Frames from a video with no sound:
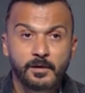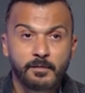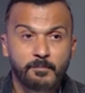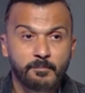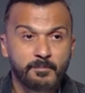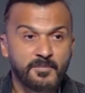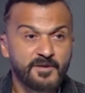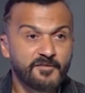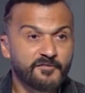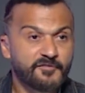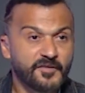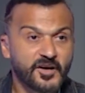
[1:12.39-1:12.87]

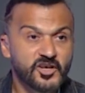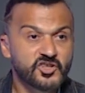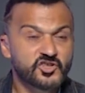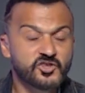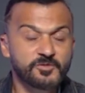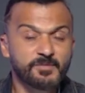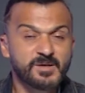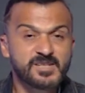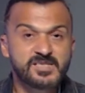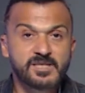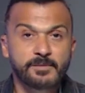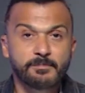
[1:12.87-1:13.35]
ما ينفعش
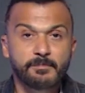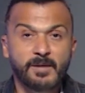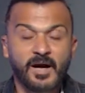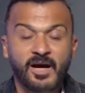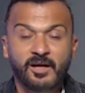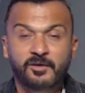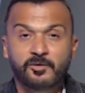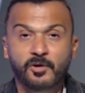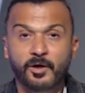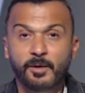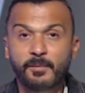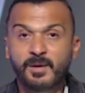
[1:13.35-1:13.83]
مثلا مع
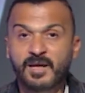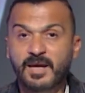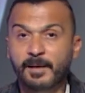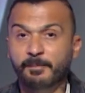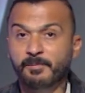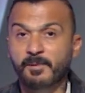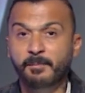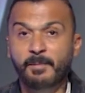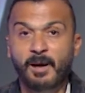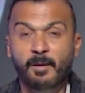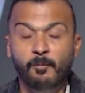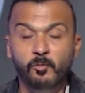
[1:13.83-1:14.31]
احترامي
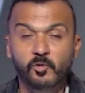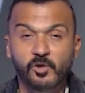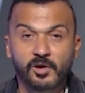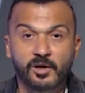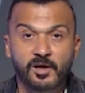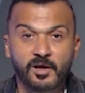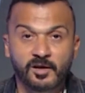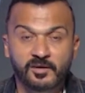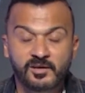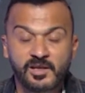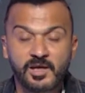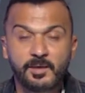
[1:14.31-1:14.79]
كابتن محمود
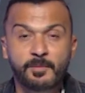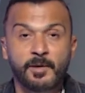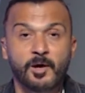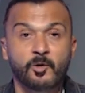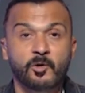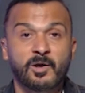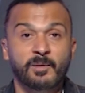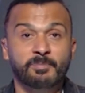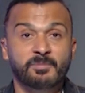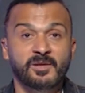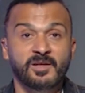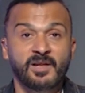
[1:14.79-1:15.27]
الخطيب او
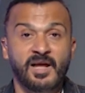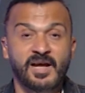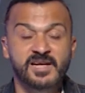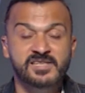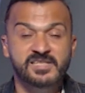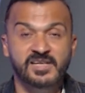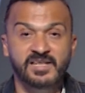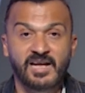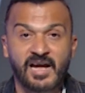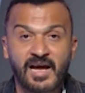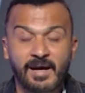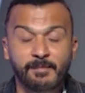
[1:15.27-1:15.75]
كابتن
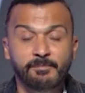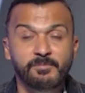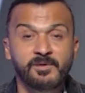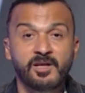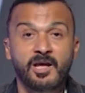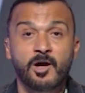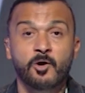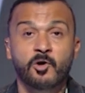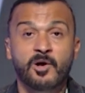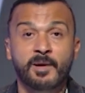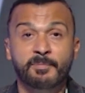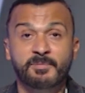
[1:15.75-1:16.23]
حسن حمدي
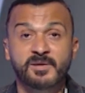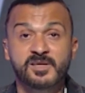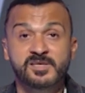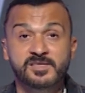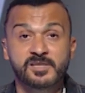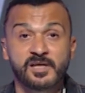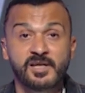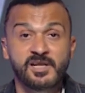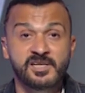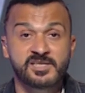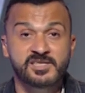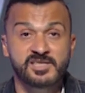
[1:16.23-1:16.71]
او كابتن
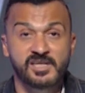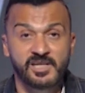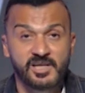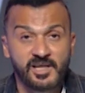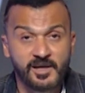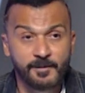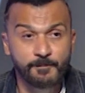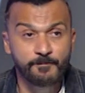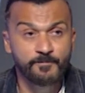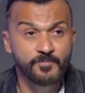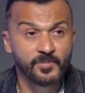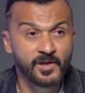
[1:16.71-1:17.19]
صالح
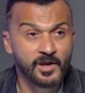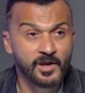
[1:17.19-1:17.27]
سليم